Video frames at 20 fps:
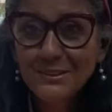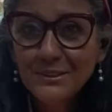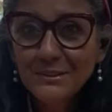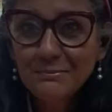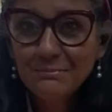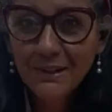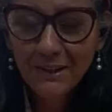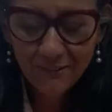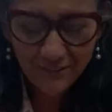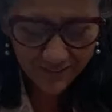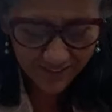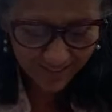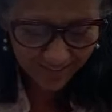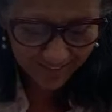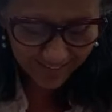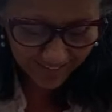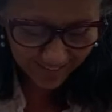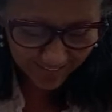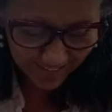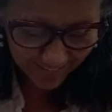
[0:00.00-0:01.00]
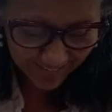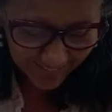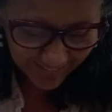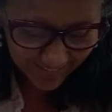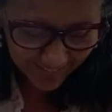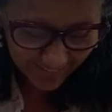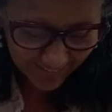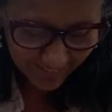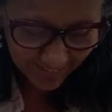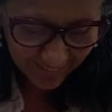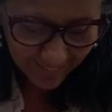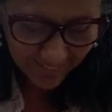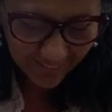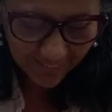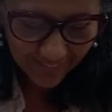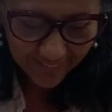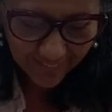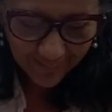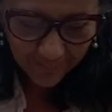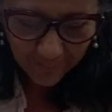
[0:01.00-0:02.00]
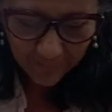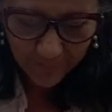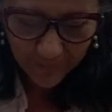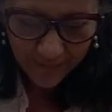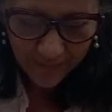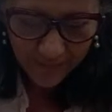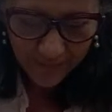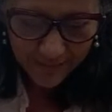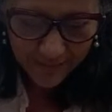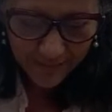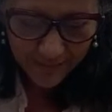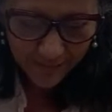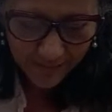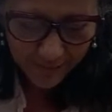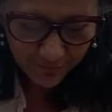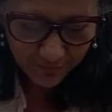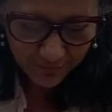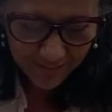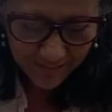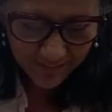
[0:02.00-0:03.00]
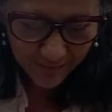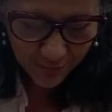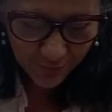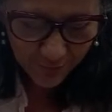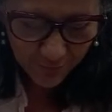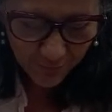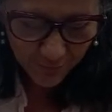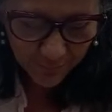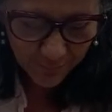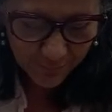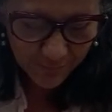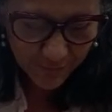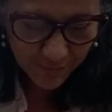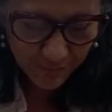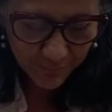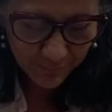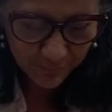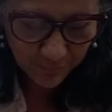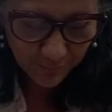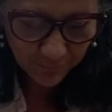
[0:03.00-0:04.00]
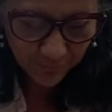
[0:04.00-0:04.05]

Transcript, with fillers: de última hora aqui, para a gente fazer juntas.